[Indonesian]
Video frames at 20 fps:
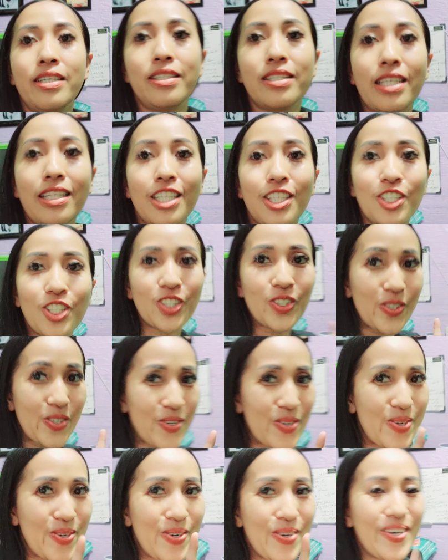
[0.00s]
jadi
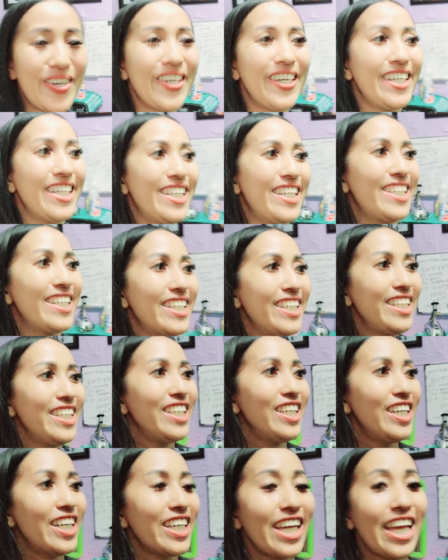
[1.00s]
tunggu oke
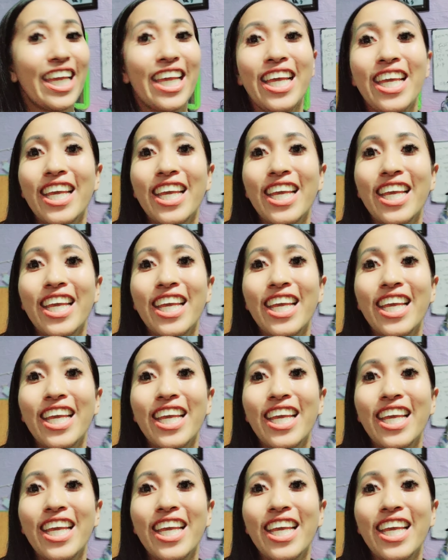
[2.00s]
okay.